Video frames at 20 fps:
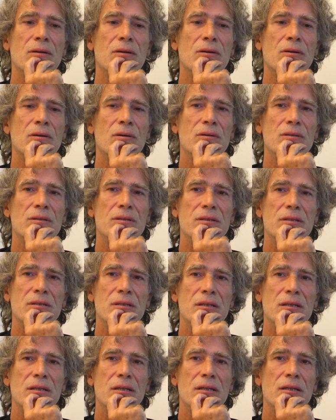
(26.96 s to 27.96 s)

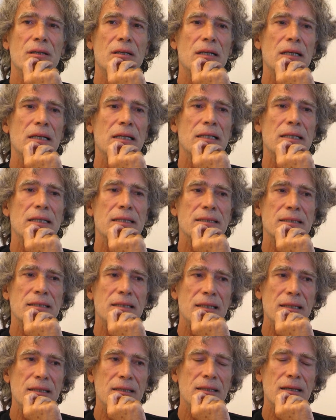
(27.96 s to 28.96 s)
und äh, dass
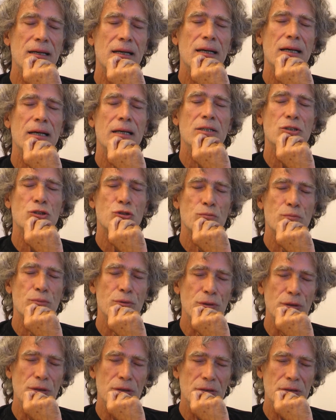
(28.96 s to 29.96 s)
jeder es
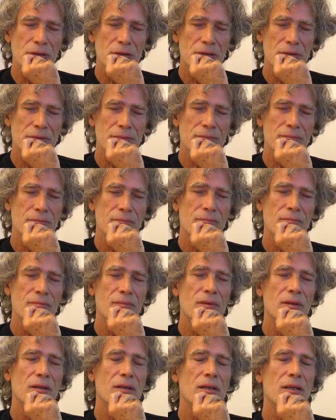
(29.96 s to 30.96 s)
spürt
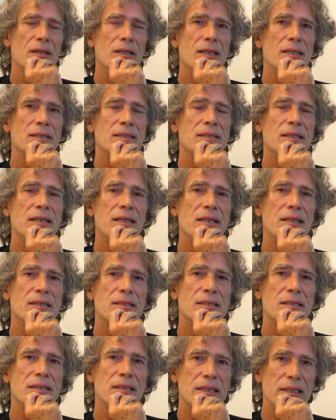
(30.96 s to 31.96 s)
dass jeder
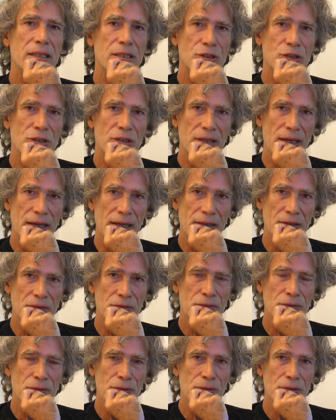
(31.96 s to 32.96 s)
sich gestärkt
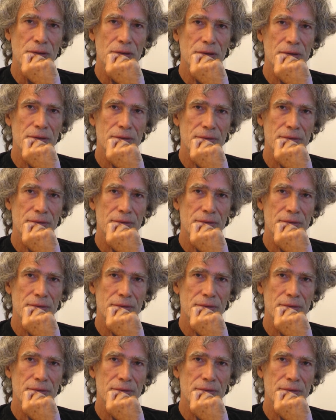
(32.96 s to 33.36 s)
fühlt